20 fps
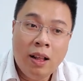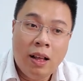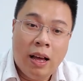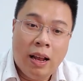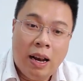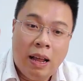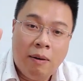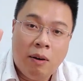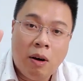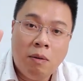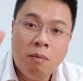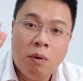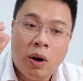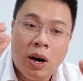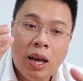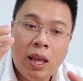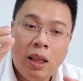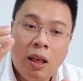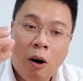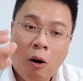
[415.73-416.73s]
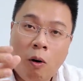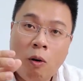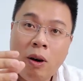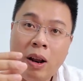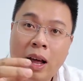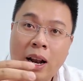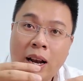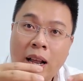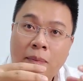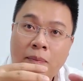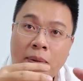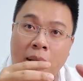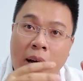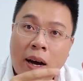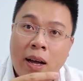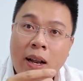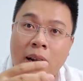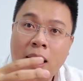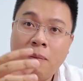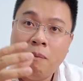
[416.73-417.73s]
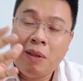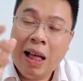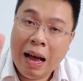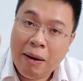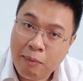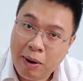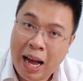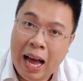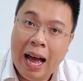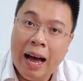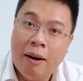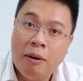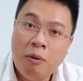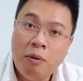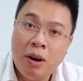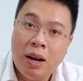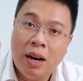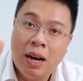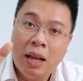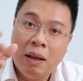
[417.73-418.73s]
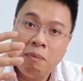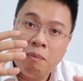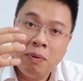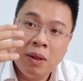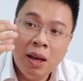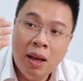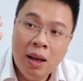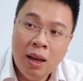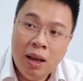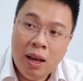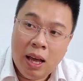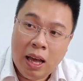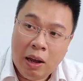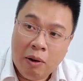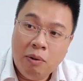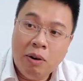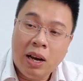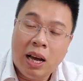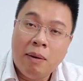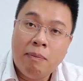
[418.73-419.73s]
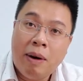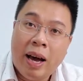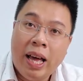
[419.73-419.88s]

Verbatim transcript: thì anh em có một cái chỗ để anh em tới anh em tham khảo anh em hiểu được cái